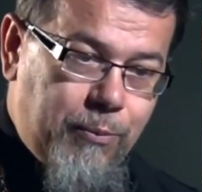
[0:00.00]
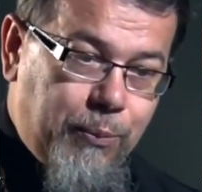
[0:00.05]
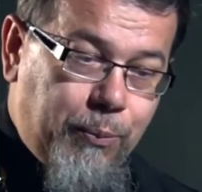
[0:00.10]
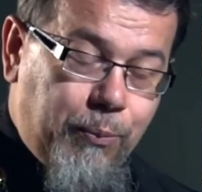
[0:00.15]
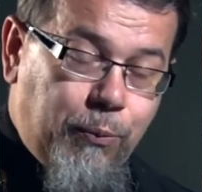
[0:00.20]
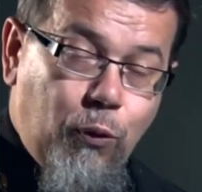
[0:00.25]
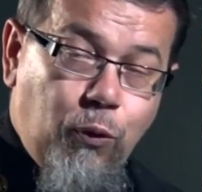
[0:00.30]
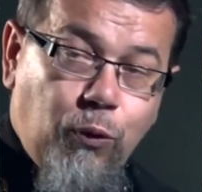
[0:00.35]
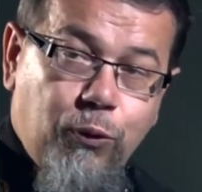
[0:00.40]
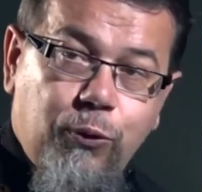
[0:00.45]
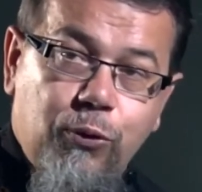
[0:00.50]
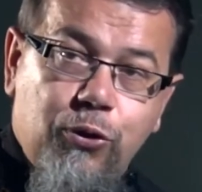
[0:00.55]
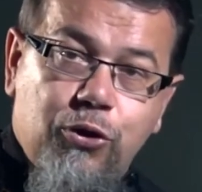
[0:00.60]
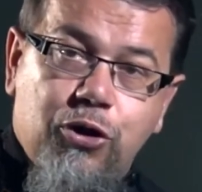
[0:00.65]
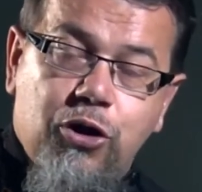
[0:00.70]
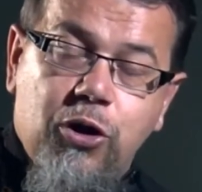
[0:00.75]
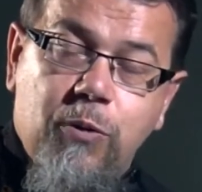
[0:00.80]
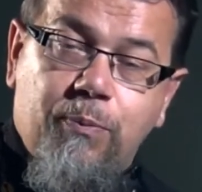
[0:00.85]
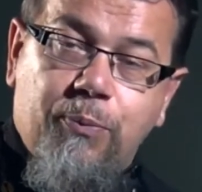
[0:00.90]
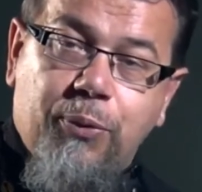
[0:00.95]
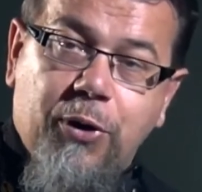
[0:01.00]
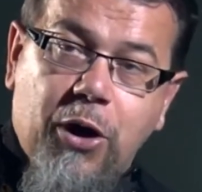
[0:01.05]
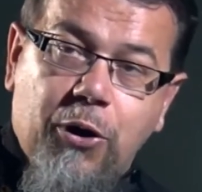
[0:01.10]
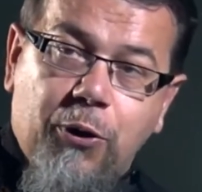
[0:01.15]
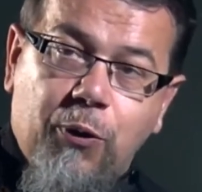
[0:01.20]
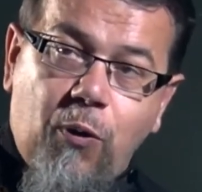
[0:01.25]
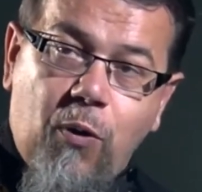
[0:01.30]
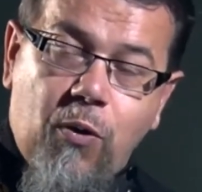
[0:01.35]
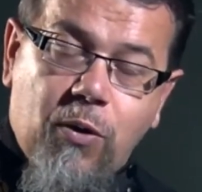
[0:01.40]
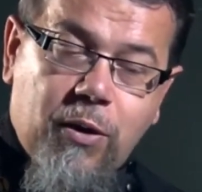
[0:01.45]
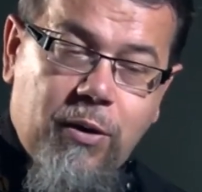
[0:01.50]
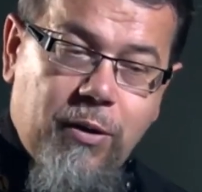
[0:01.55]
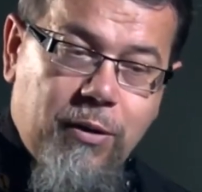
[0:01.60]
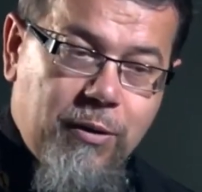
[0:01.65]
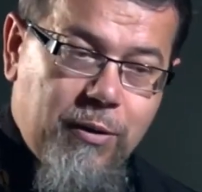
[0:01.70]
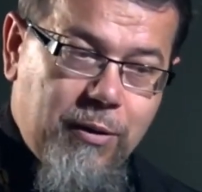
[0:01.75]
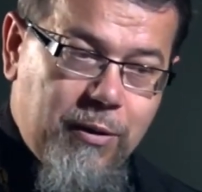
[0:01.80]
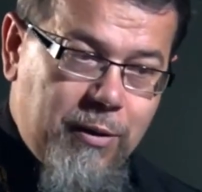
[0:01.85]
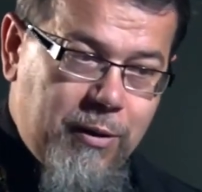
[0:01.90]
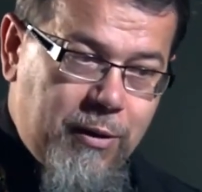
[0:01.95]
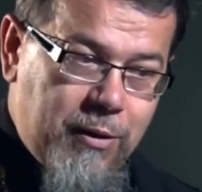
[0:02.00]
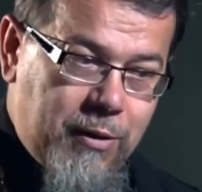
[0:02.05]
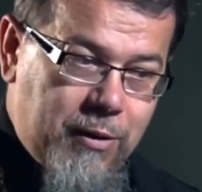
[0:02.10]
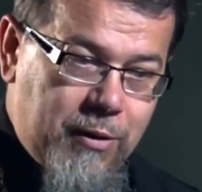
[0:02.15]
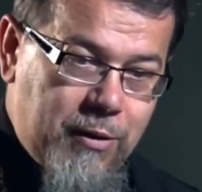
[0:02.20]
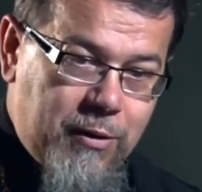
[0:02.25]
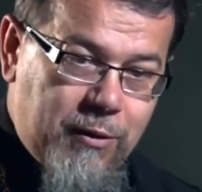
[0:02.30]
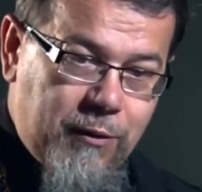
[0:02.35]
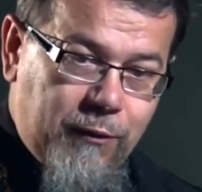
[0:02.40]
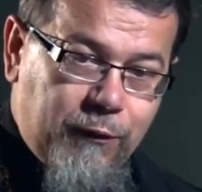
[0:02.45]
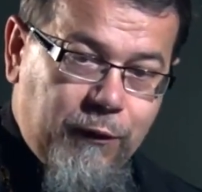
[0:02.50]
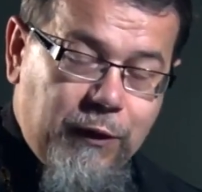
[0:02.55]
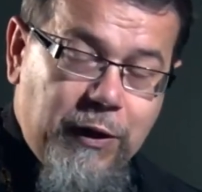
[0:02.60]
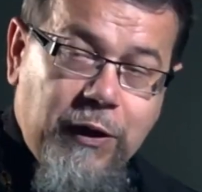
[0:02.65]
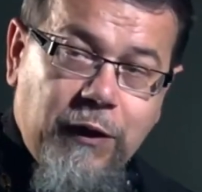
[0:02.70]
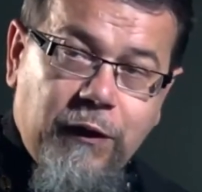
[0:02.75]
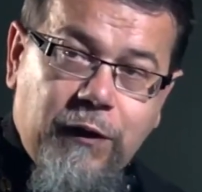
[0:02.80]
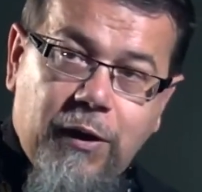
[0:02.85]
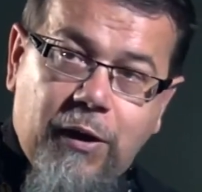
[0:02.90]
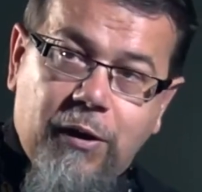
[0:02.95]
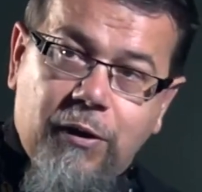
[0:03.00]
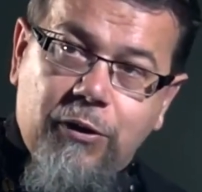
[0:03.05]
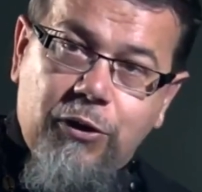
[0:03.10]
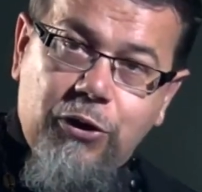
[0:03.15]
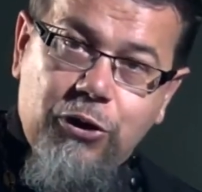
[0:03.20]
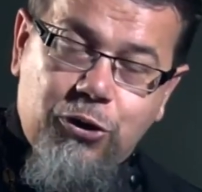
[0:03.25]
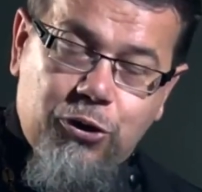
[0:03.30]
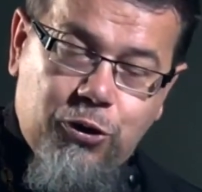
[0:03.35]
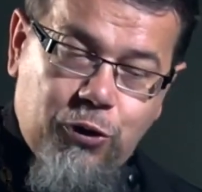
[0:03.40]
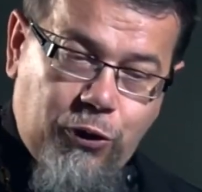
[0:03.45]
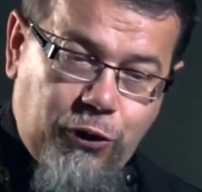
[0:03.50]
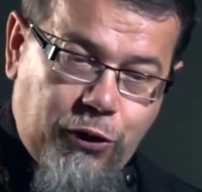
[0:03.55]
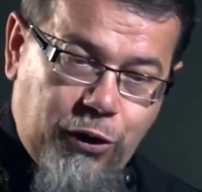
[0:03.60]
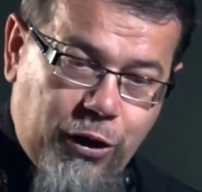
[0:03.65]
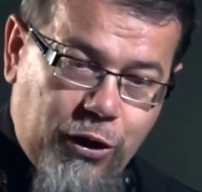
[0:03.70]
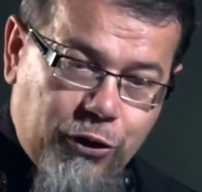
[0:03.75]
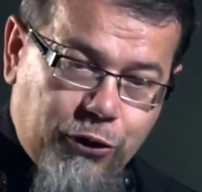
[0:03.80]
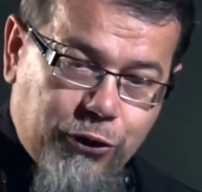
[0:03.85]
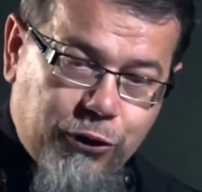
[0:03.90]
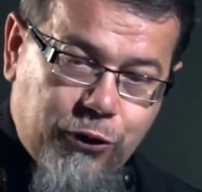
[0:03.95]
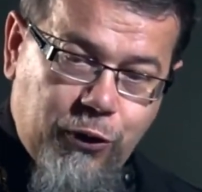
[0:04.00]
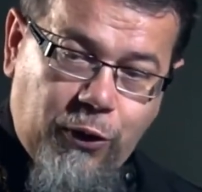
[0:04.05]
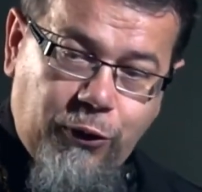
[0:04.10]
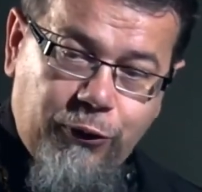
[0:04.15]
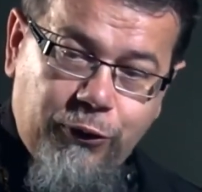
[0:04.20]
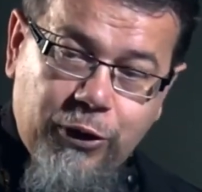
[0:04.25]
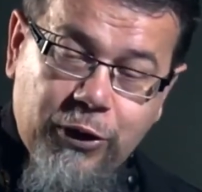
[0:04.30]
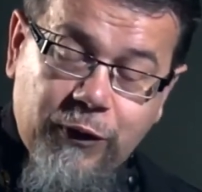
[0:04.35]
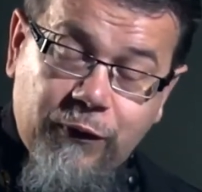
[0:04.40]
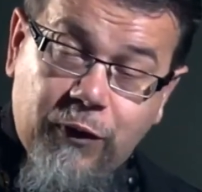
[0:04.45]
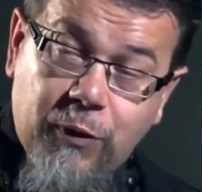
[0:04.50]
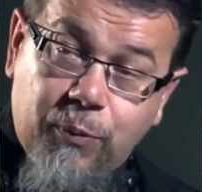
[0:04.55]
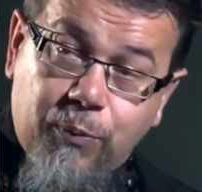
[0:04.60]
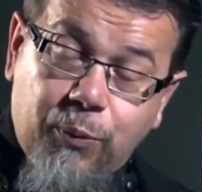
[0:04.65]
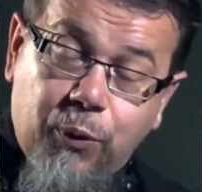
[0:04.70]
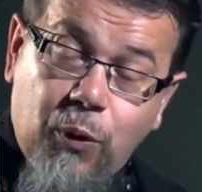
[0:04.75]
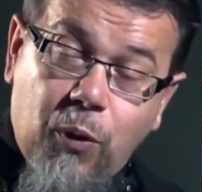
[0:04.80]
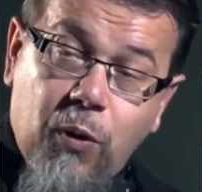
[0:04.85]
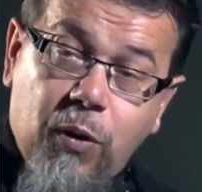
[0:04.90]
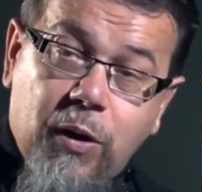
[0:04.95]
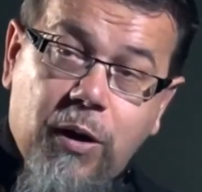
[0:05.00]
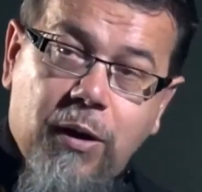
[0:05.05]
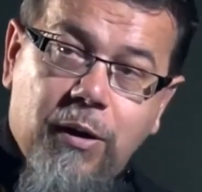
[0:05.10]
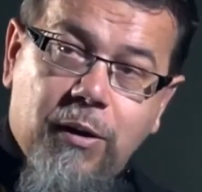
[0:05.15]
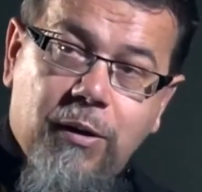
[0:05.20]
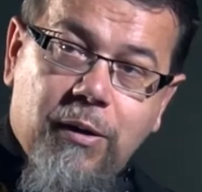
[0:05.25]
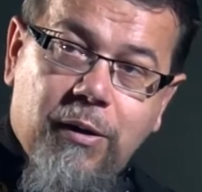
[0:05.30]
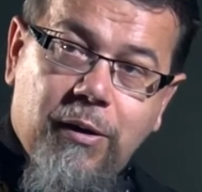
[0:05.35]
Будучи пророк, видя еще нерожденного Бога,